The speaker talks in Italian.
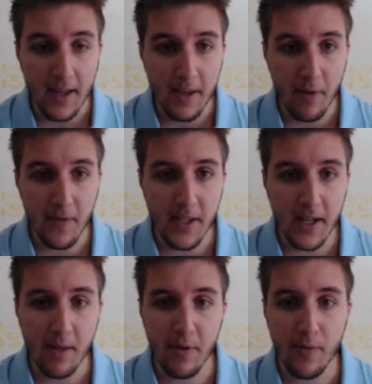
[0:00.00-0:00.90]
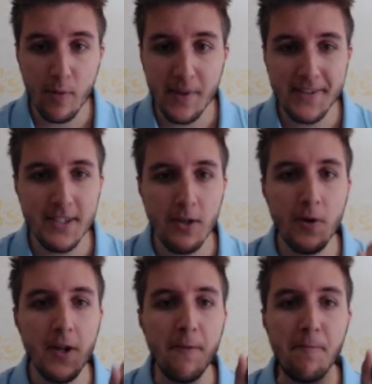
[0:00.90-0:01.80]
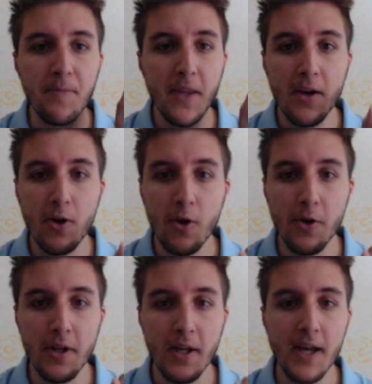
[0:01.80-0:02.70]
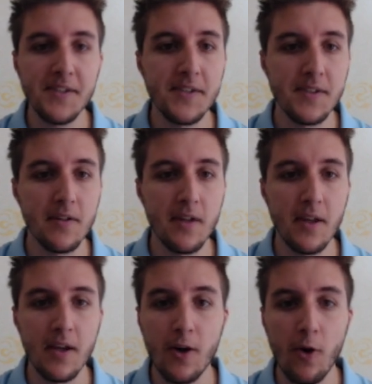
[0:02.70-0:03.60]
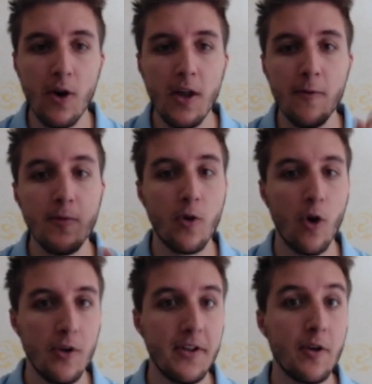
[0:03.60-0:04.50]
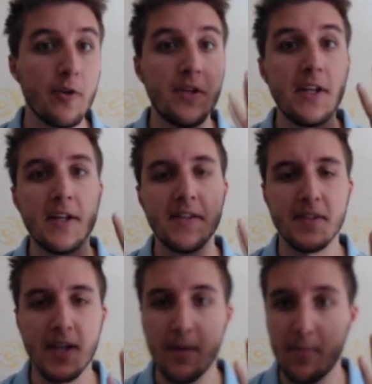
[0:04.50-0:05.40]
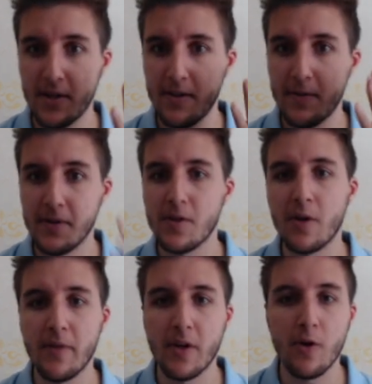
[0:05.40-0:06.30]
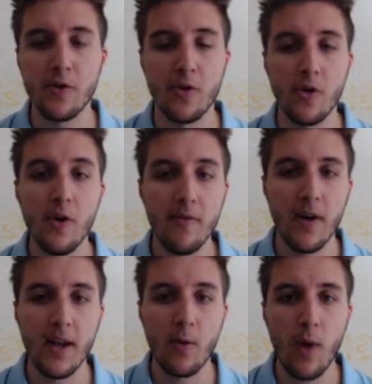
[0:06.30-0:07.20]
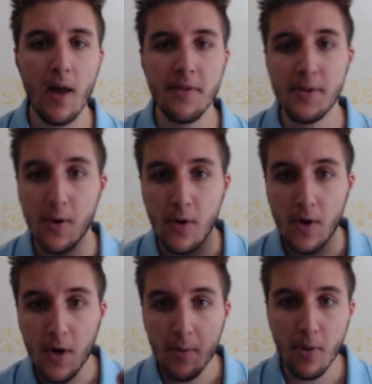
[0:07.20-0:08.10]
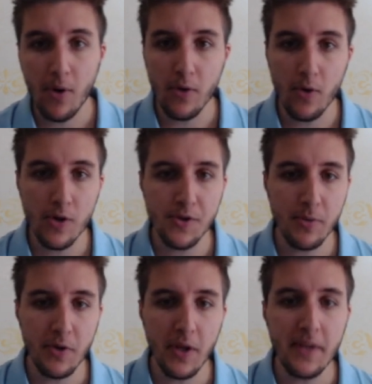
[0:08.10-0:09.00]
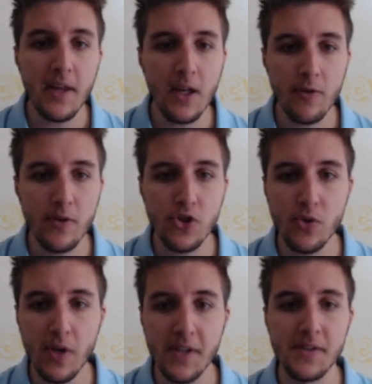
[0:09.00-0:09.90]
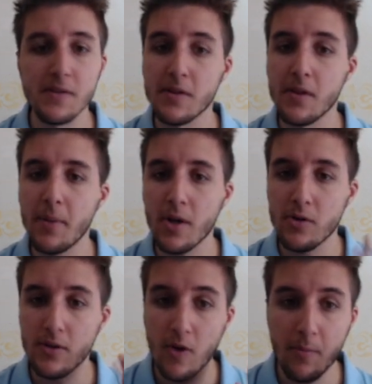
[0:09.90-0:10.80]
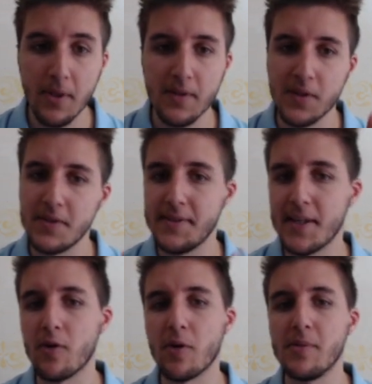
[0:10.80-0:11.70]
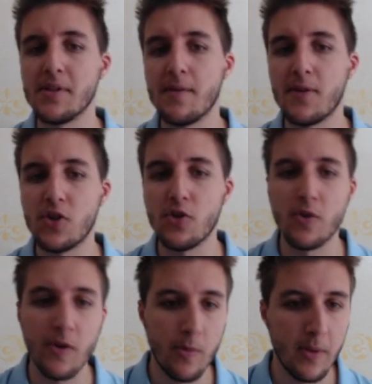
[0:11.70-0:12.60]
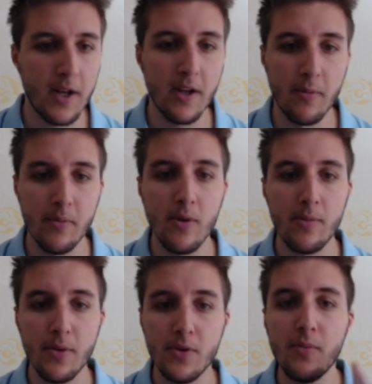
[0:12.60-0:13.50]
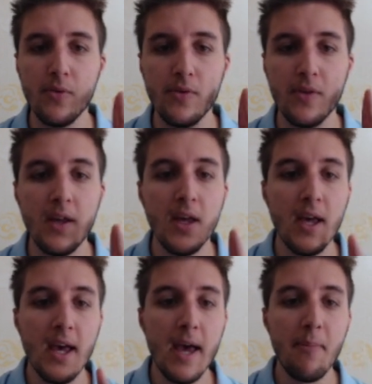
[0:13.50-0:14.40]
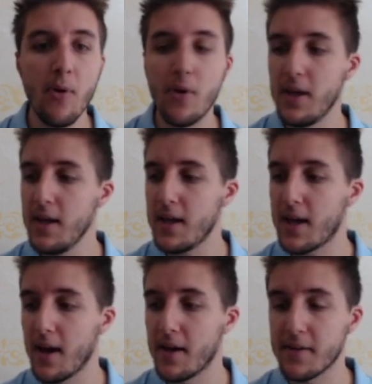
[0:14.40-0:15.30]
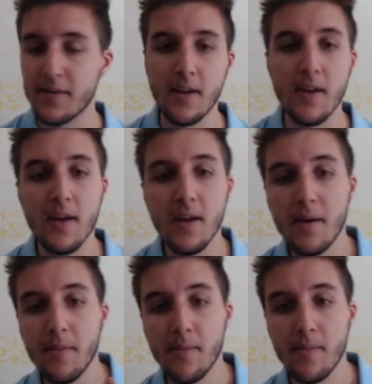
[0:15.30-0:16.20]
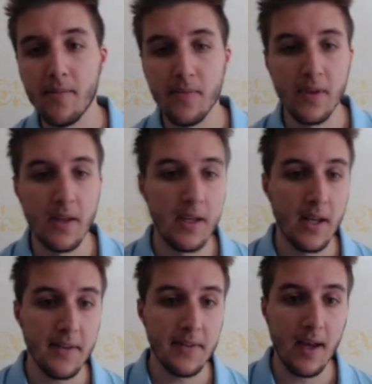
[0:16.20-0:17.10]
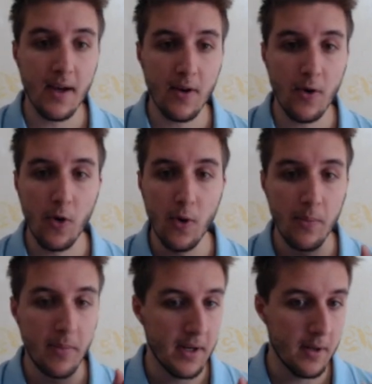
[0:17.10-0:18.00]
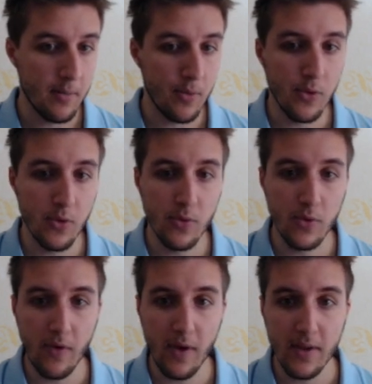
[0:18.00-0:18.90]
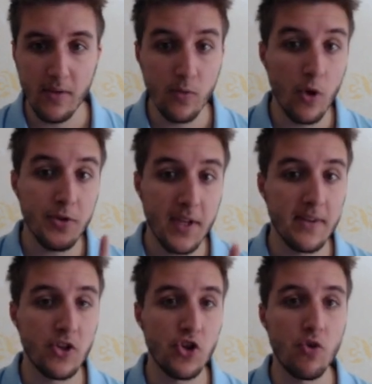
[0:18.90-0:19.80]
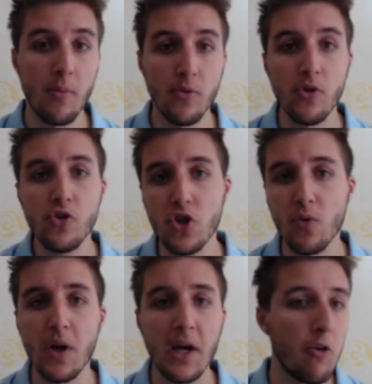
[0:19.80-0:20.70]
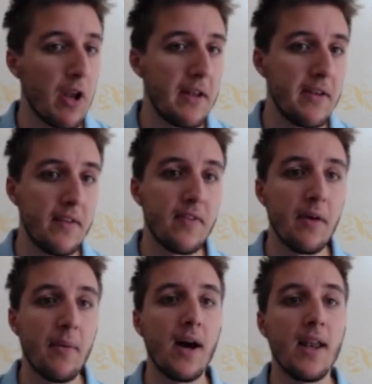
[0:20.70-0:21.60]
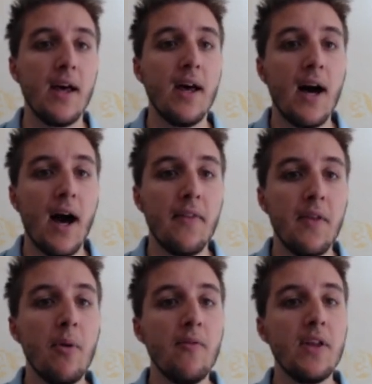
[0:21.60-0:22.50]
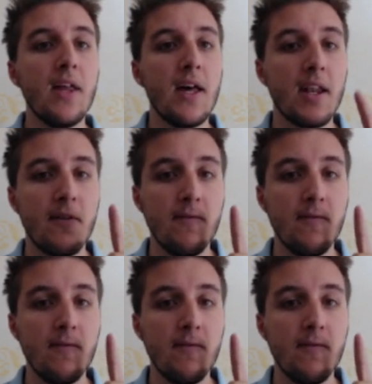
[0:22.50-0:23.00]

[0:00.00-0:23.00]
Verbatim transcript: andiamo a vedere la mia formazione con assist di Kolarov, gol di Rodriguez che per i difensori vi ricordo vale 4 poi un gol subito da Andanovic, un assist di Perotti, doppietta di Zeco che mi sta facendo recuperare un bel po' di punti e poi Icardi in attacco per appunto un, un 85.5 che non è niente male. Andiamo a vedere